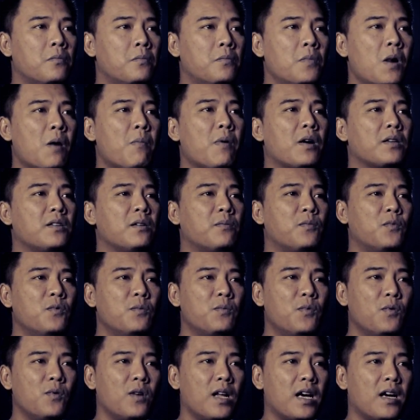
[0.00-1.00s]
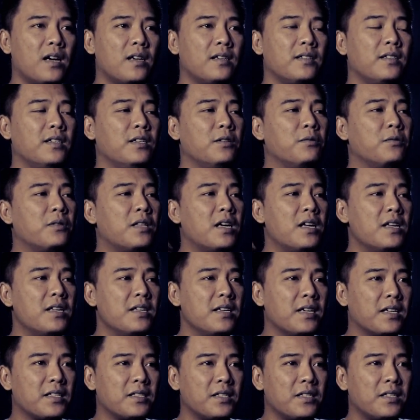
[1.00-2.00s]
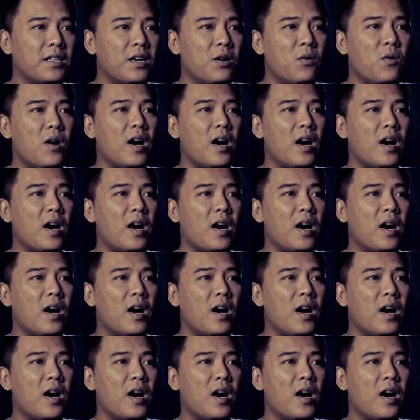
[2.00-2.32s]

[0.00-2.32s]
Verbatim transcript: Bapaknya pun pulang itu tadi ngasih tahu